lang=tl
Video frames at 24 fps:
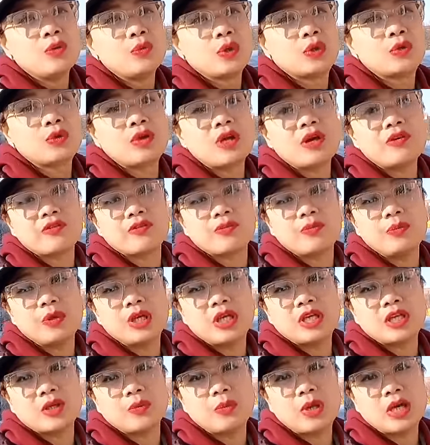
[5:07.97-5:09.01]
we could have
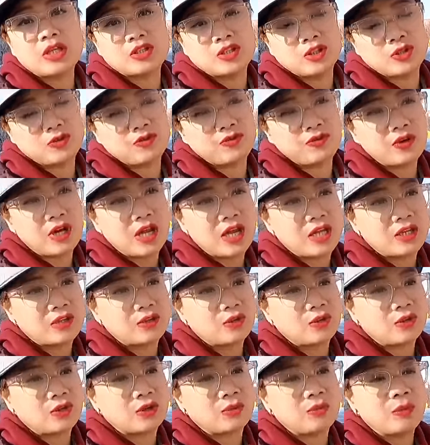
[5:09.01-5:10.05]
been a better
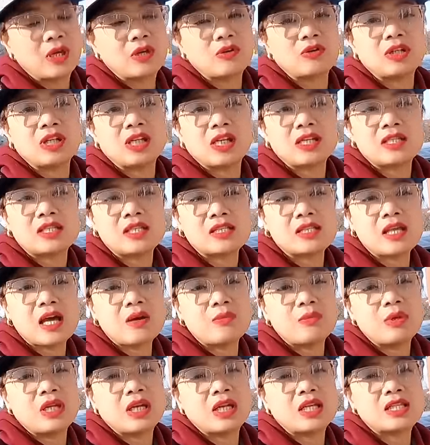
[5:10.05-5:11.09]
friend or meron din
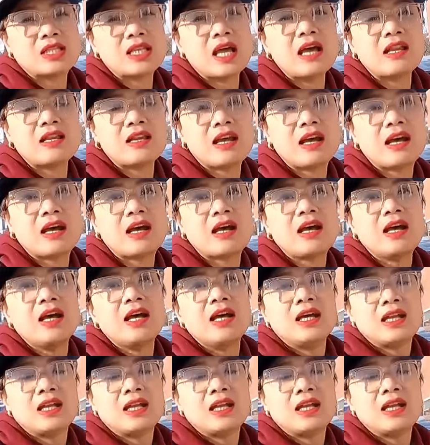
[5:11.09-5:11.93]
nagsasabi na sana